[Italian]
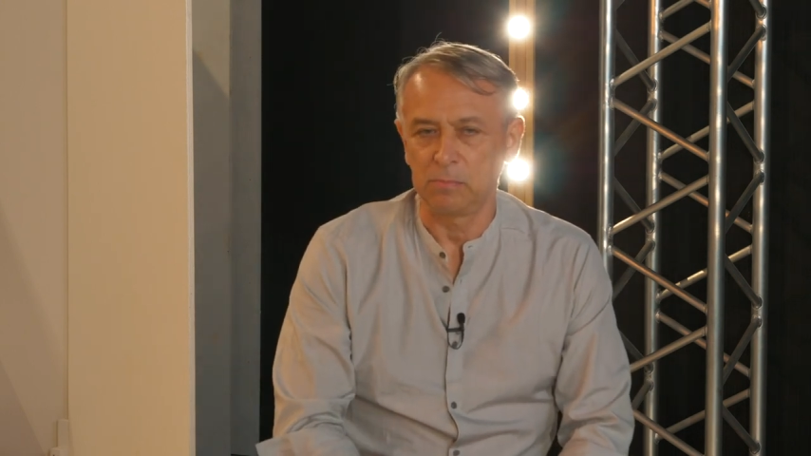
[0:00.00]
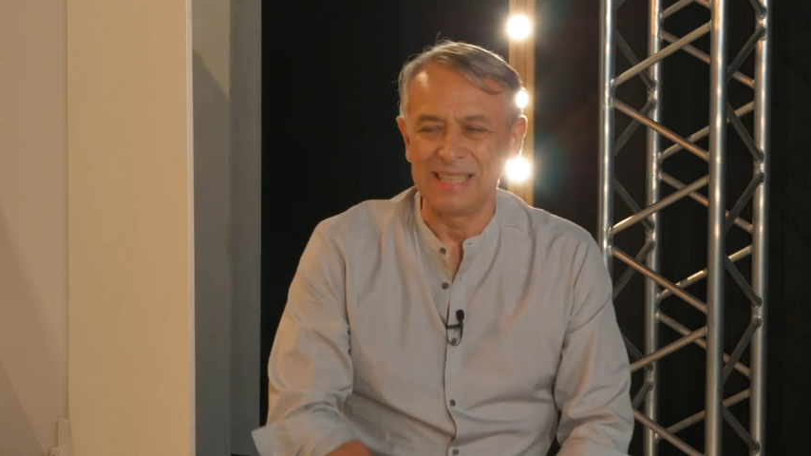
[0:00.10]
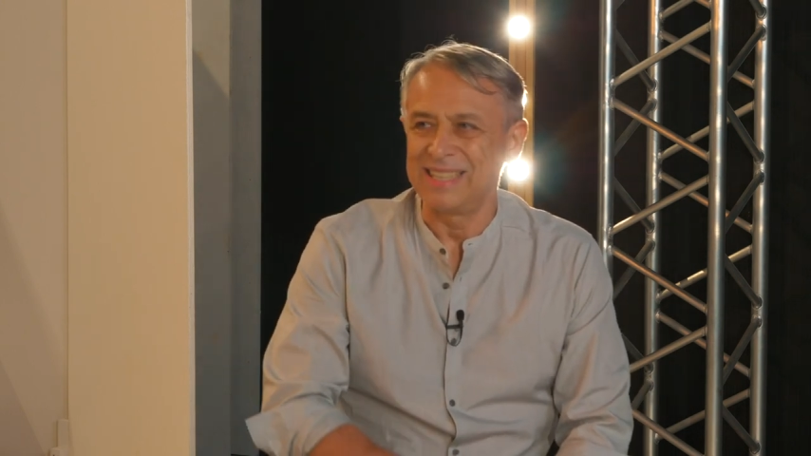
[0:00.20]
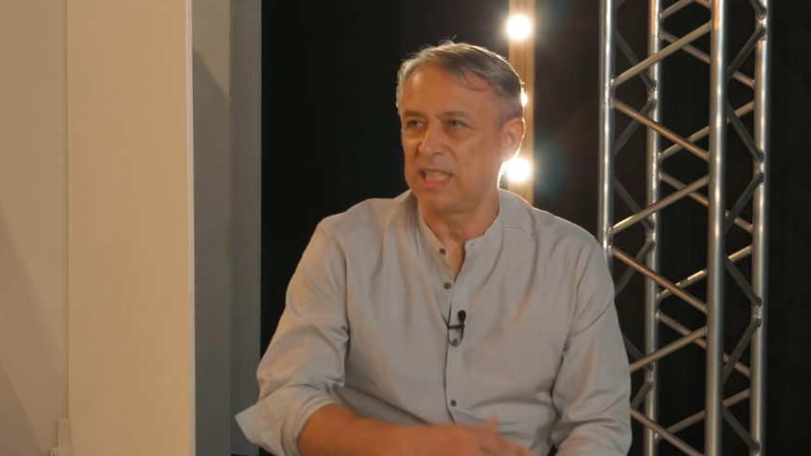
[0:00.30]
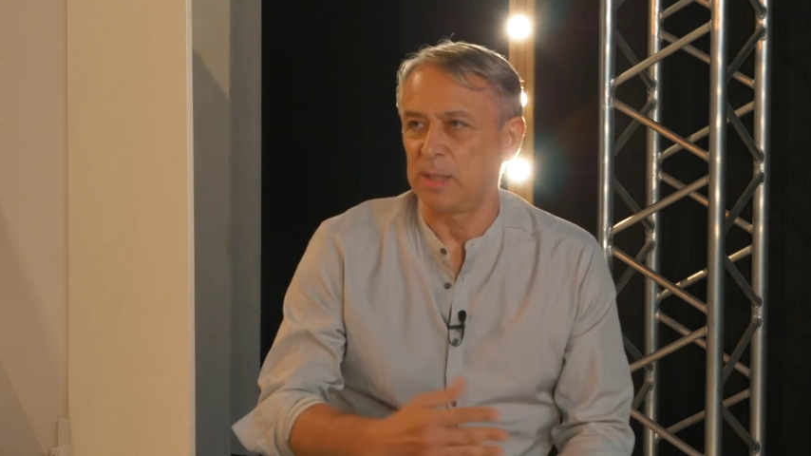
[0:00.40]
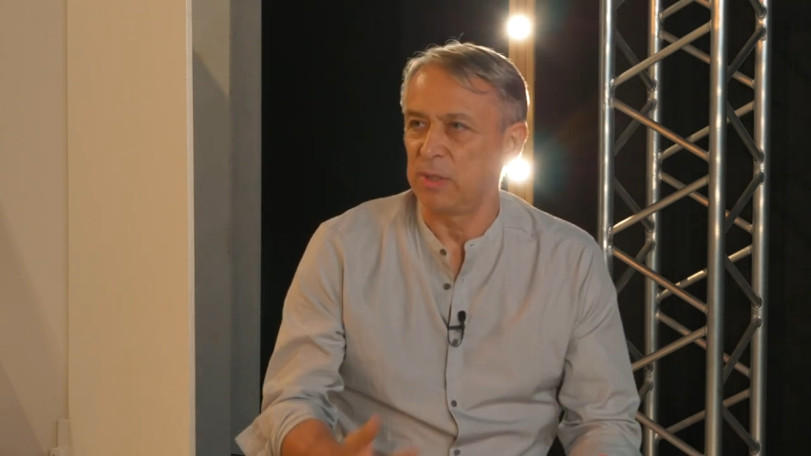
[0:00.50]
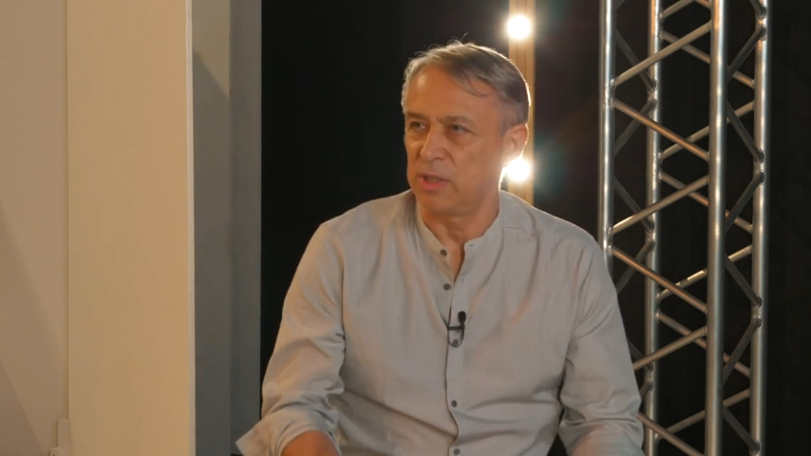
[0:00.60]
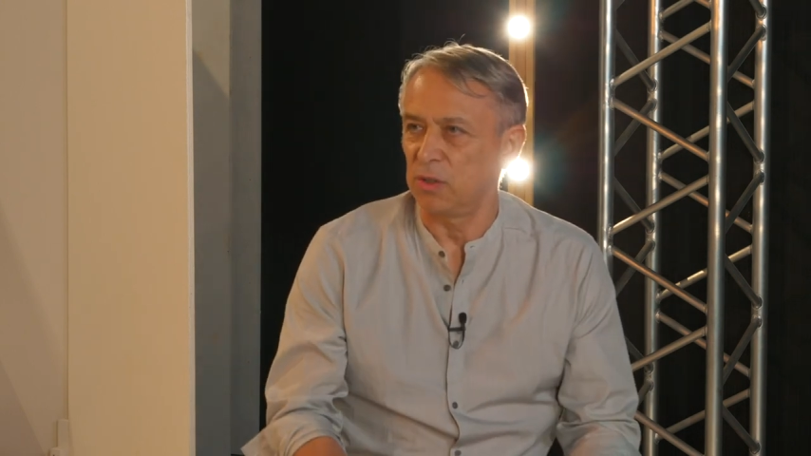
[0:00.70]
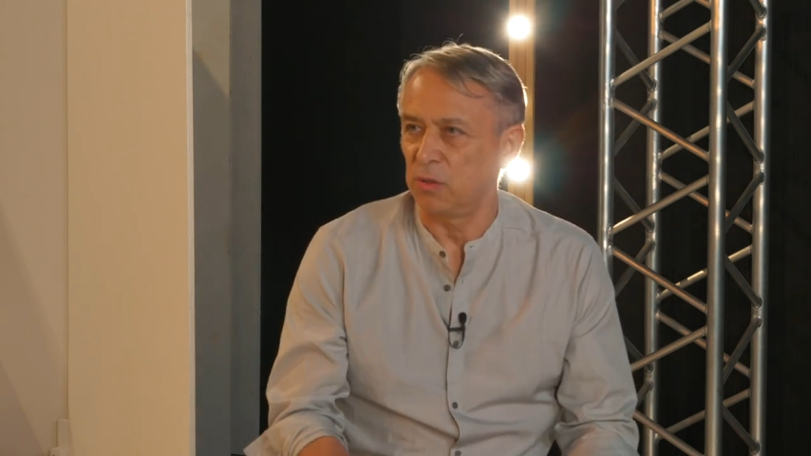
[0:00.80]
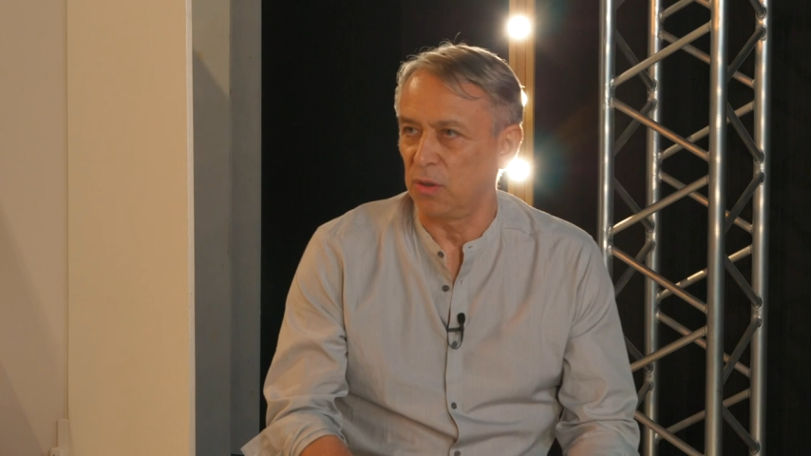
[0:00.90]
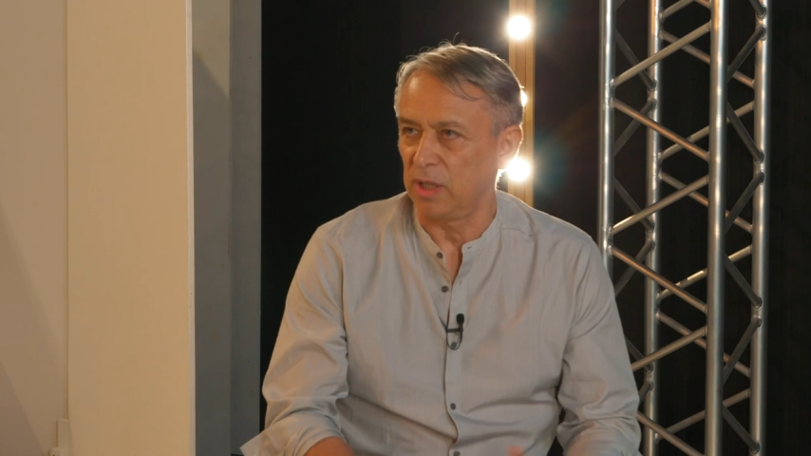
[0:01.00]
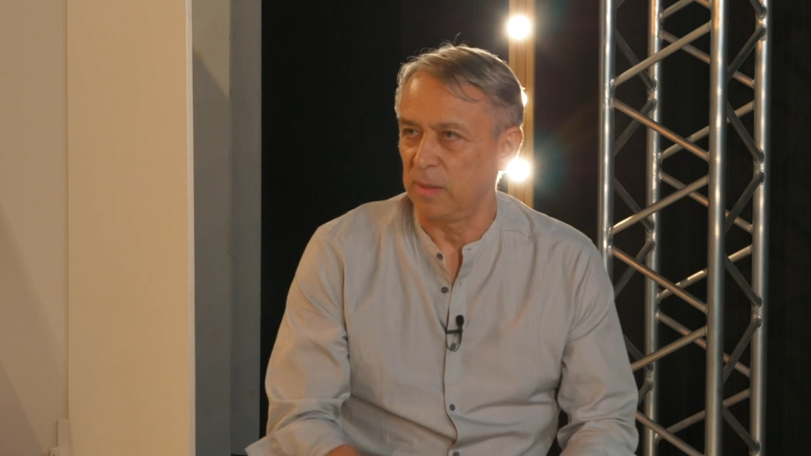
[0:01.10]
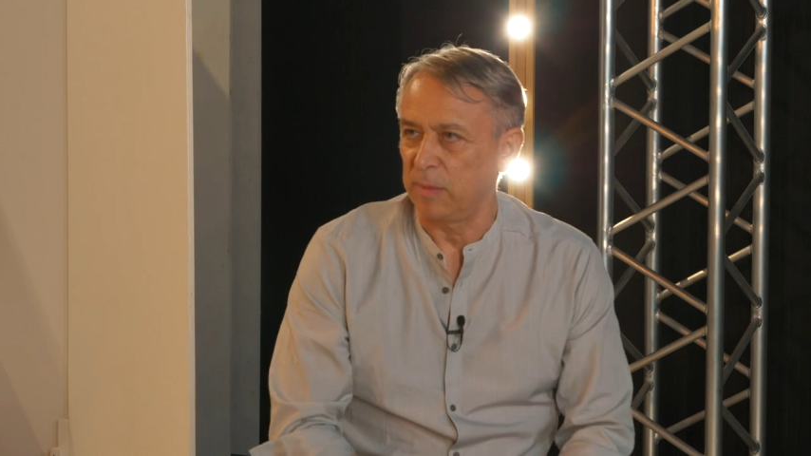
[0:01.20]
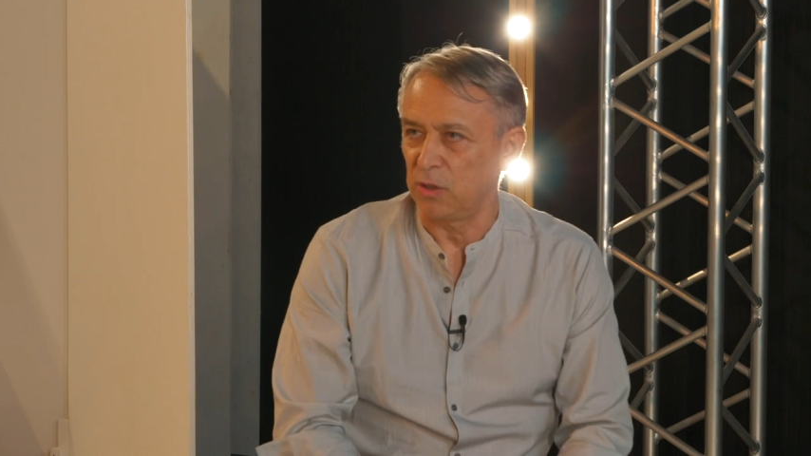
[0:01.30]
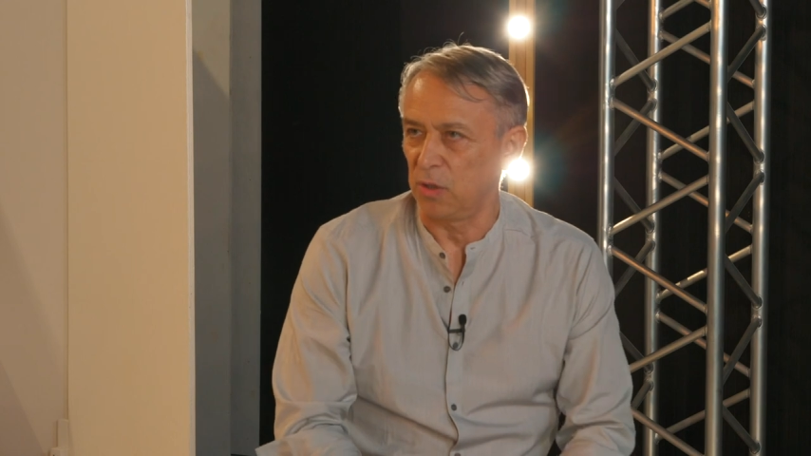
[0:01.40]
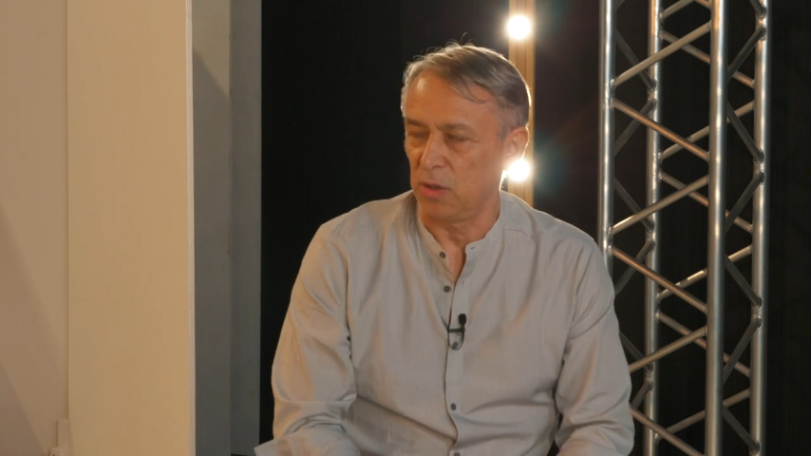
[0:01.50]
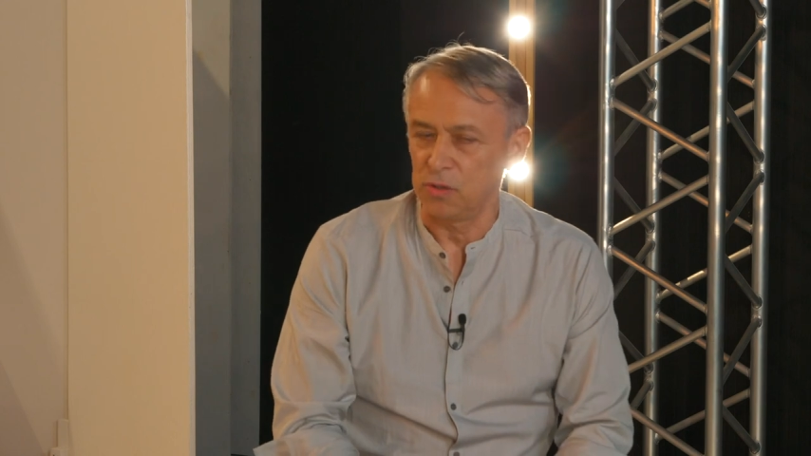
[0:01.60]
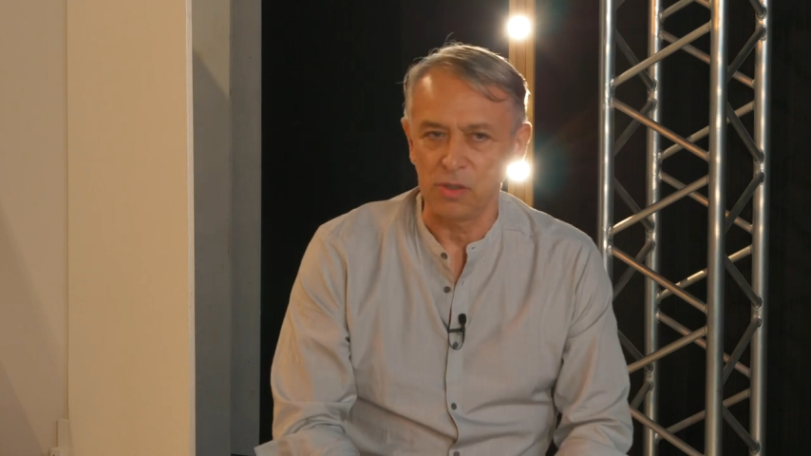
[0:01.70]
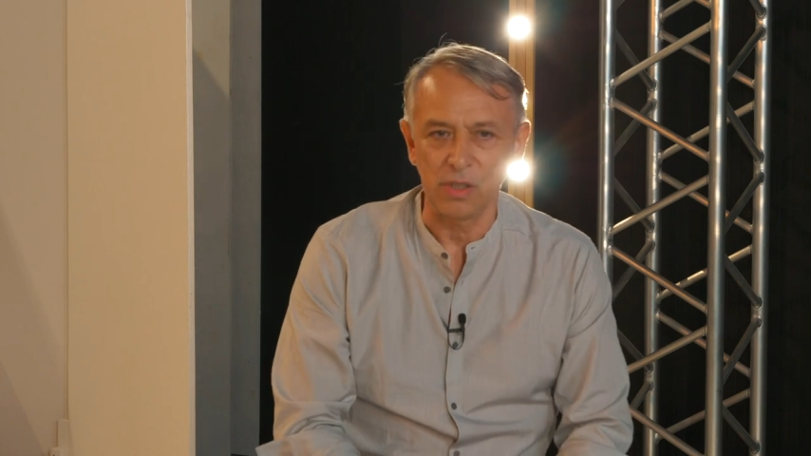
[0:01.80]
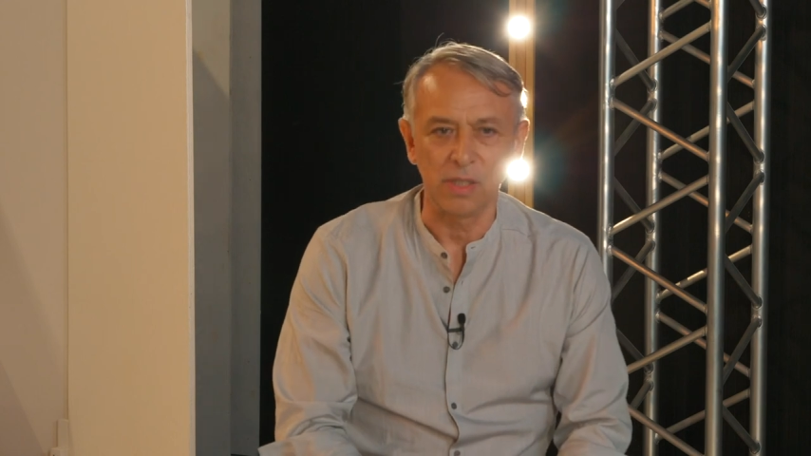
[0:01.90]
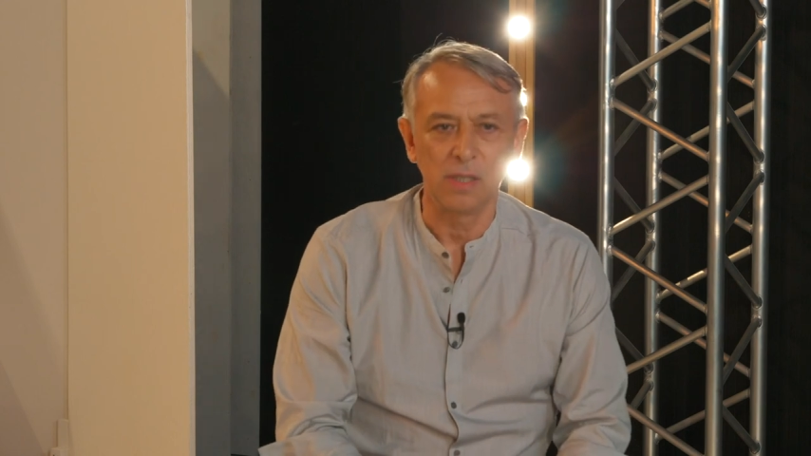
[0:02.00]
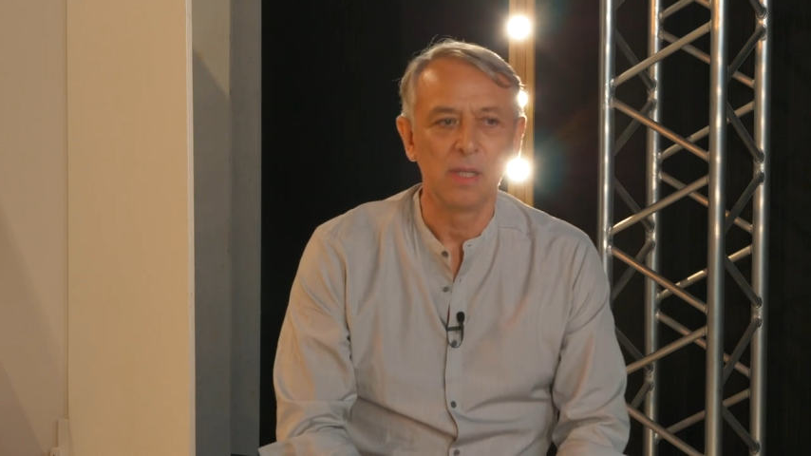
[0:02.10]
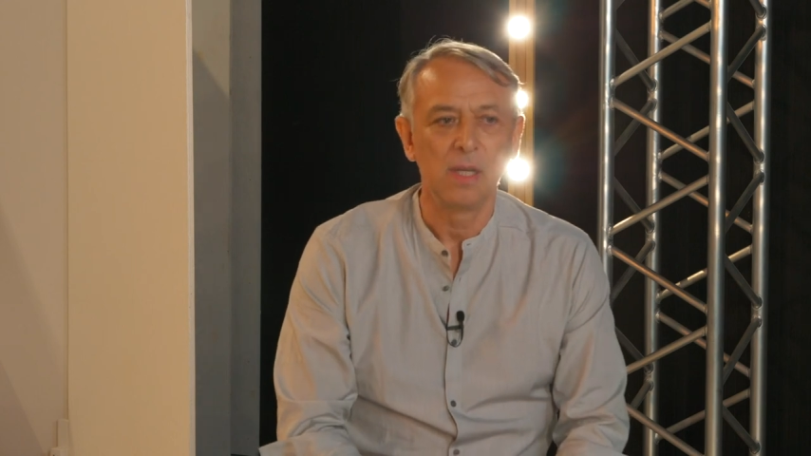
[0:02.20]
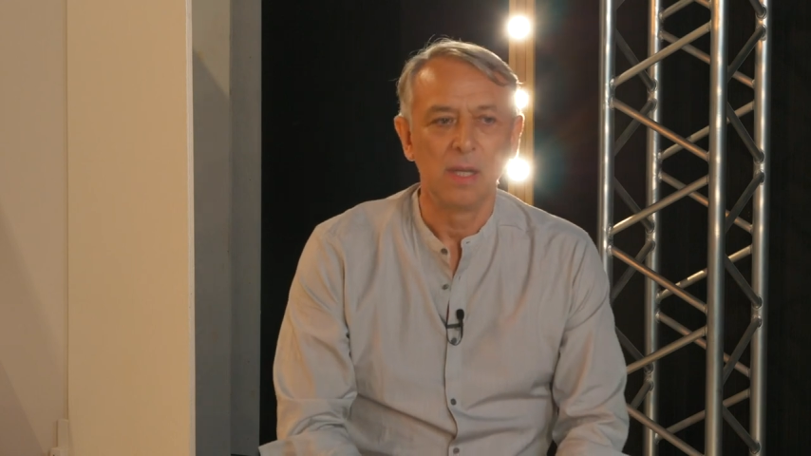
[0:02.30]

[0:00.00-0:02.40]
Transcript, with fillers: tantissimi settori merceologici